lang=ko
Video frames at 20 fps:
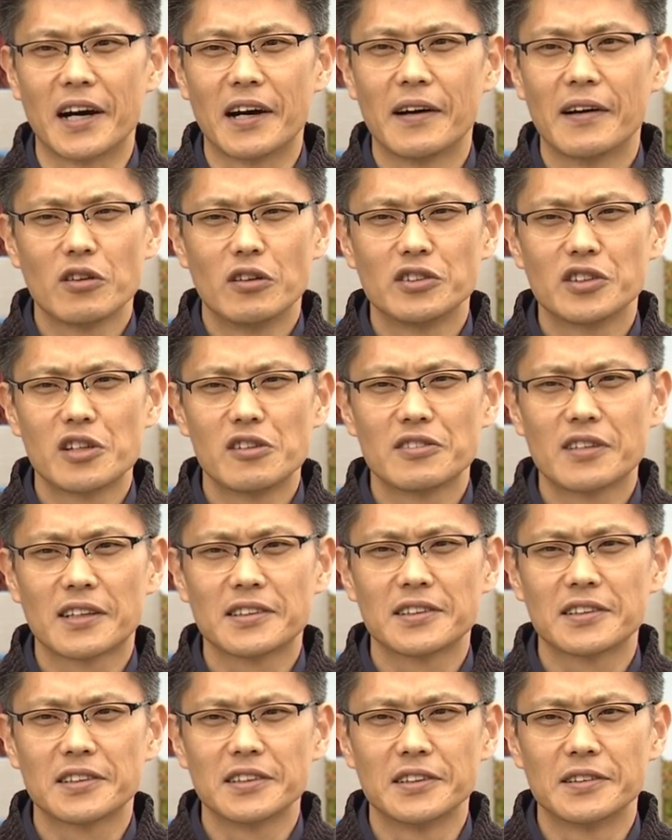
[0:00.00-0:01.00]
연체율
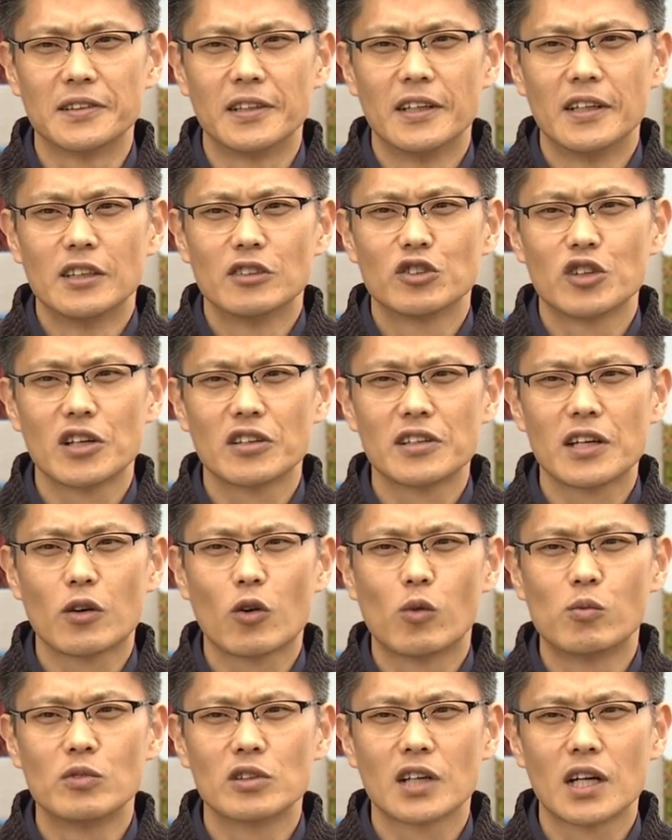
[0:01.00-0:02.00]
상승은 최근의
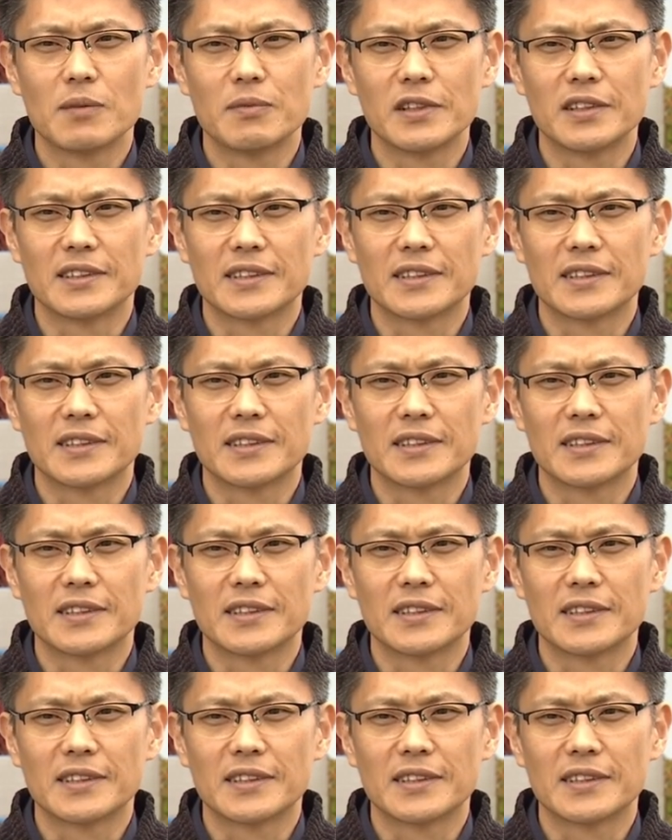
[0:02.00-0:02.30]
고물가 및